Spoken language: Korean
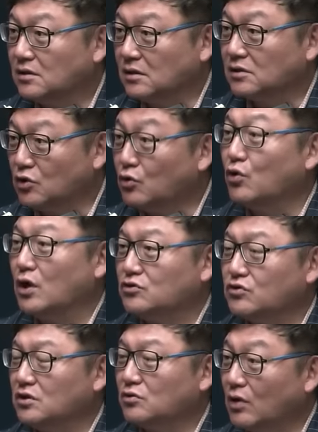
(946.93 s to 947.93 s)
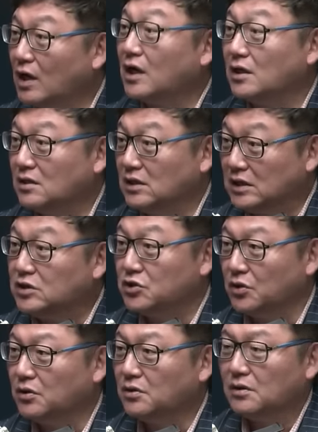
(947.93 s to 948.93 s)
네. 그 전공할 수 있는 과가 네.
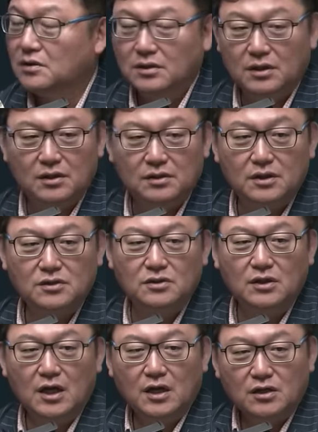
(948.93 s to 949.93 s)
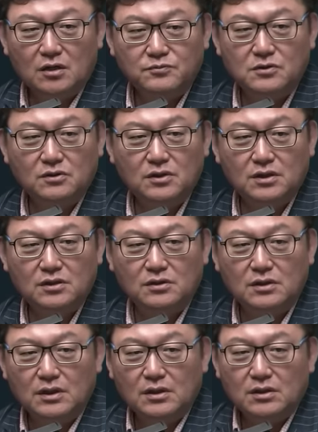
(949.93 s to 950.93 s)
있죠. 예. 예, 그래서
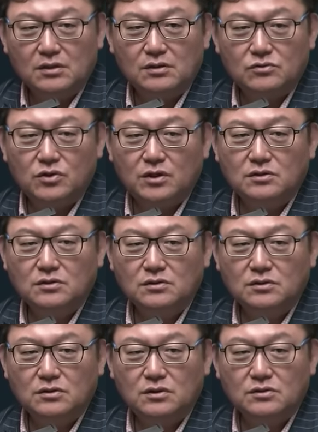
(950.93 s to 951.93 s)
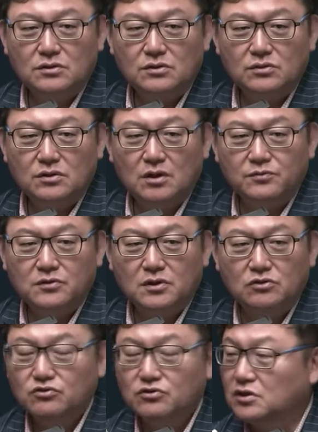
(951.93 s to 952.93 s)
협성대는 최근 들어서는
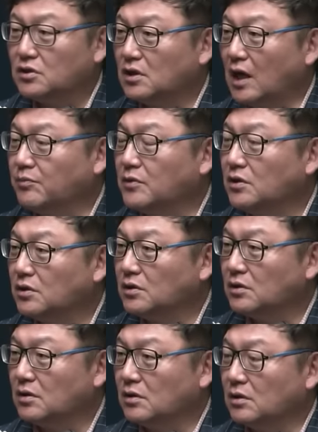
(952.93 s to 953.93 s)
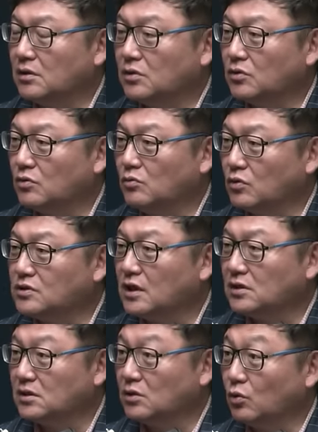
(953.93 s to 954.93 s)
협성대 출신들이 감리교
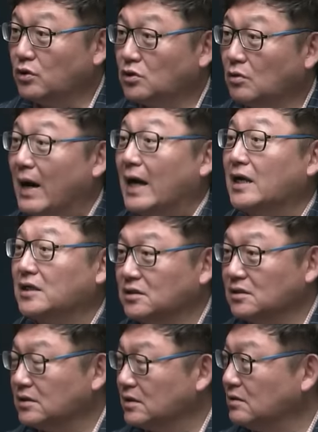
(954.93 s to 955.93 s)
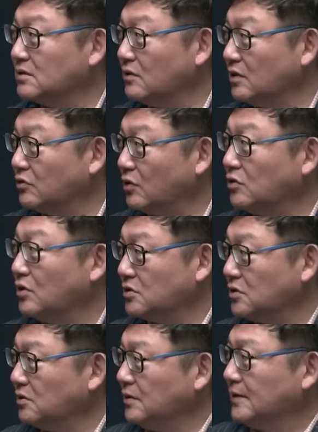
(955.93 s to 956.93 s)
목사들이 오히려 더 많아지는 그런 상황이 되기도 했죠.
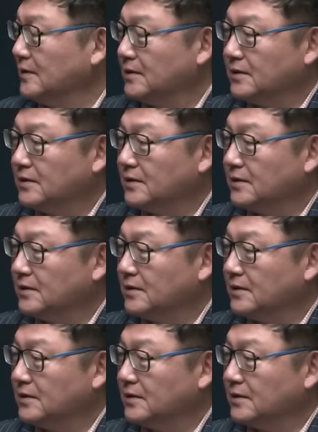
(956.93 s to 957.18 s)
그렇죠.